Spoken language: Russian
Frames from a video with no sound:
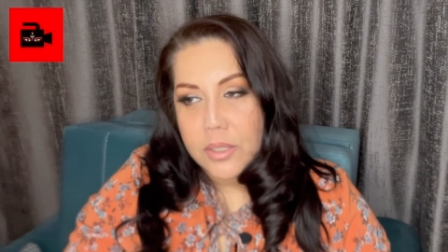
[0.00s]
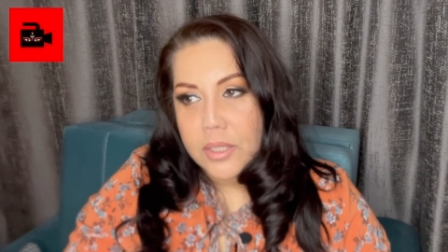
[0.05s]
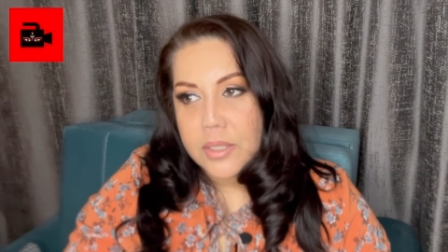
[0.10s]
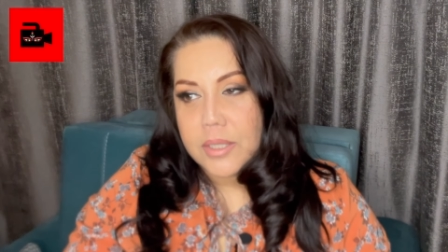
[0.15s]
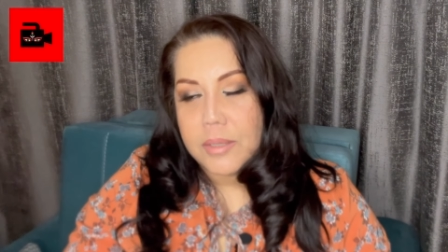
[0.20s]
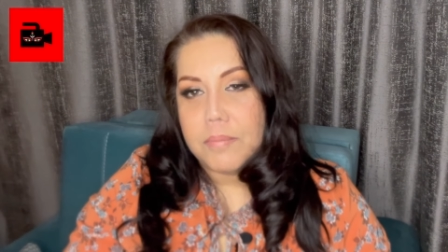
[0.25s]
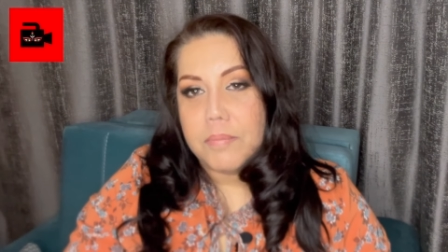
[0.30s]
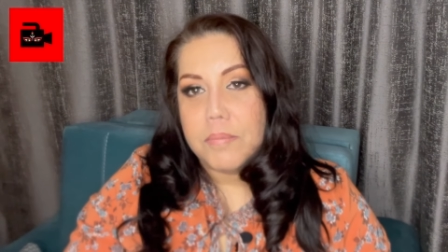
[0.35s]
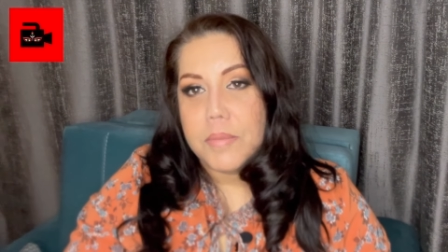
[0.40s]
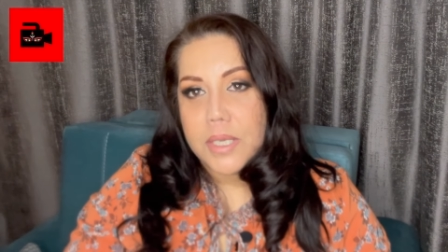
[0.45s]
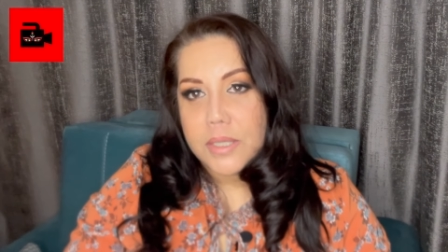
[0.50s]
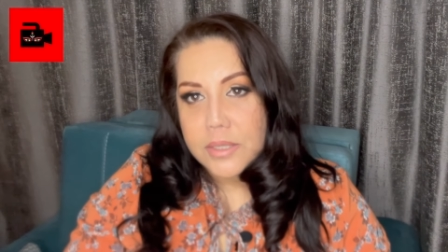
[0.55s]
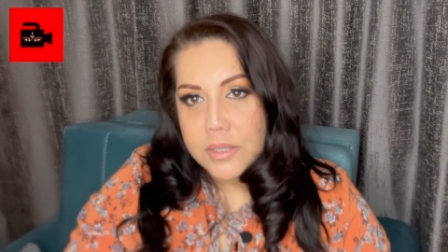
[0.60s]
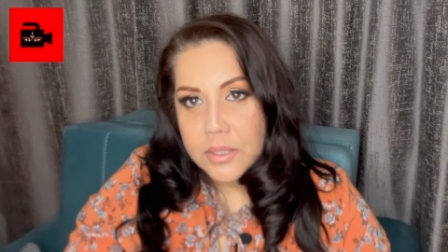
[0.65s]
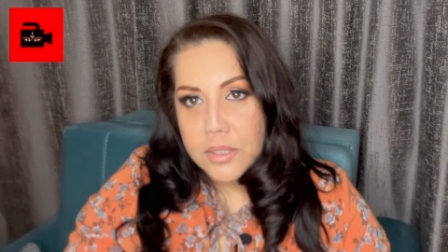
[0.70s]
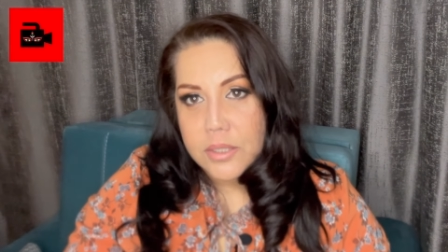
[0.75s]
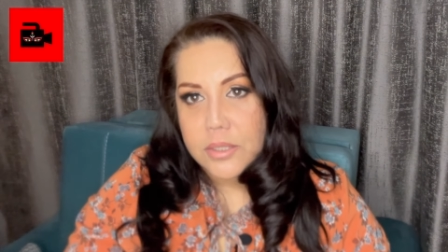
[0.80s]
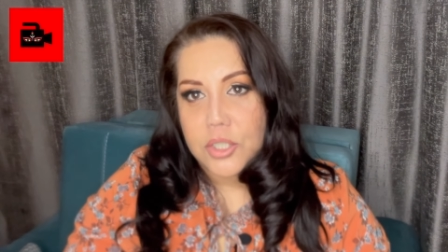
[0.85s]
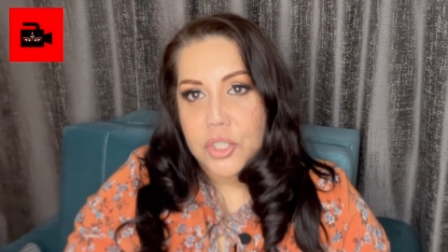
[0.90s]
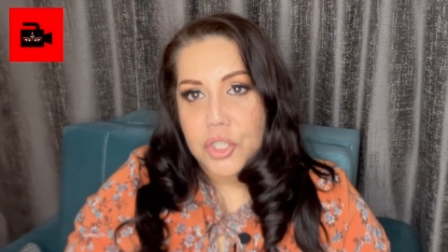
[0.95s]
это
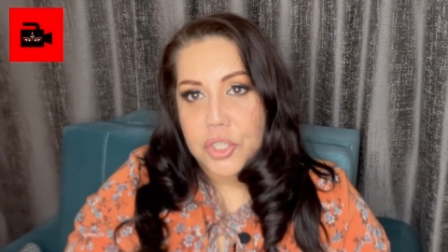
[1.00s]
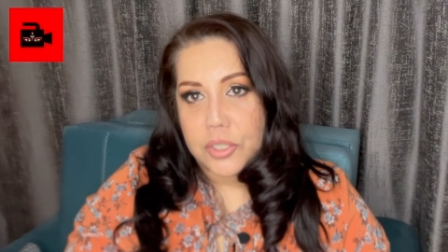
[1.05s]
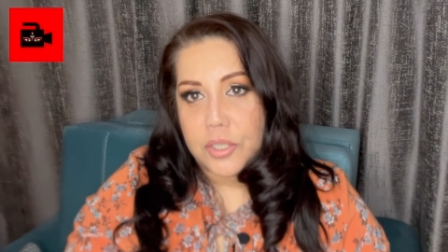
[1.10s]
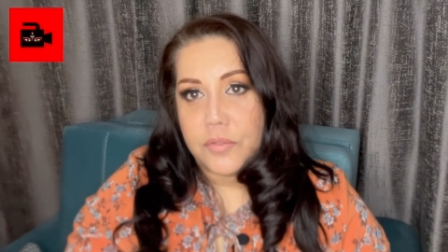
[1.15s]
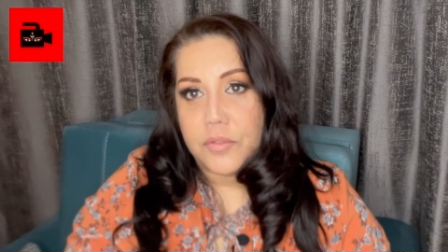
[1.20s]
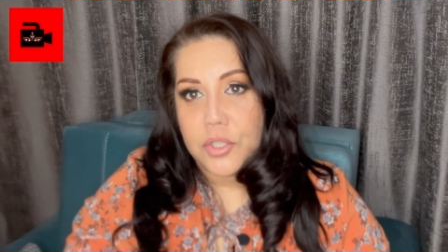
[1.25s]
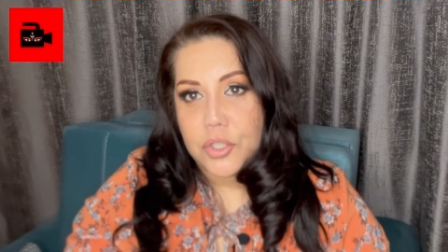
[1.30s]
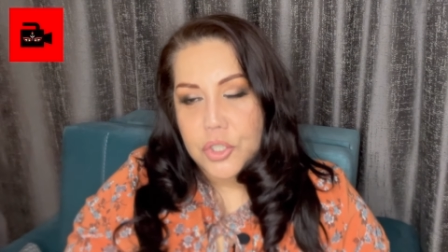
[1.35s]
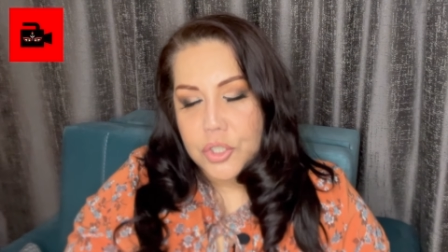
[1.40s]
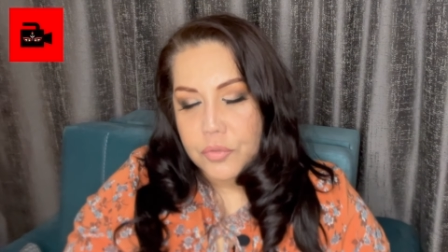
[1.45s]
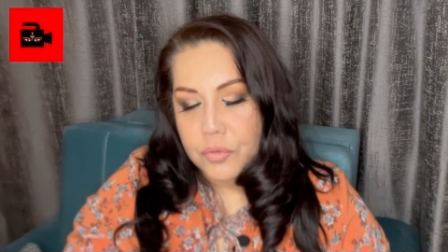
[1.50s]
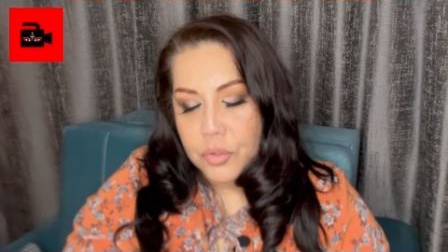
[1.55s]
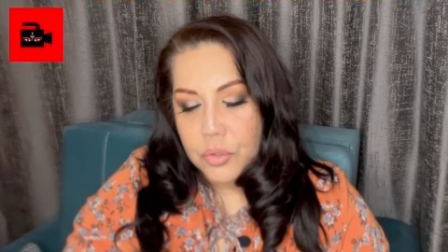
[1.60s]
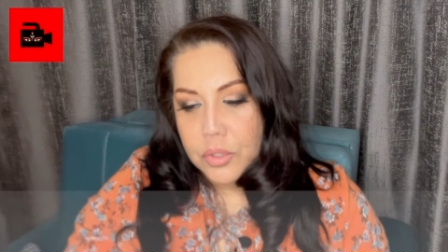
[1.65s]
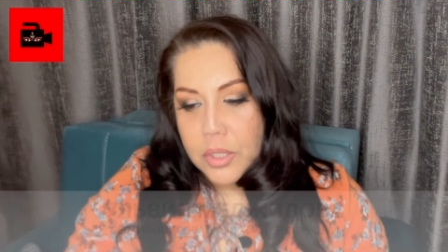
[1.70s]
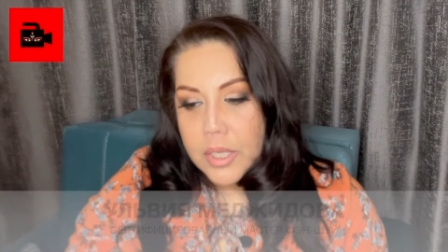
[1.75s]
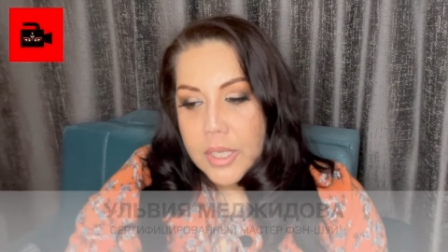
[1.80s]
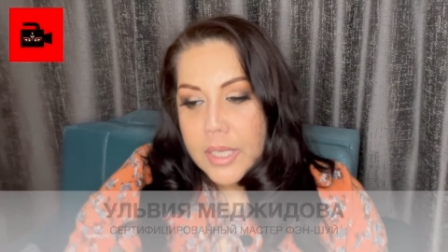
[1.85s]
место, где человек живет.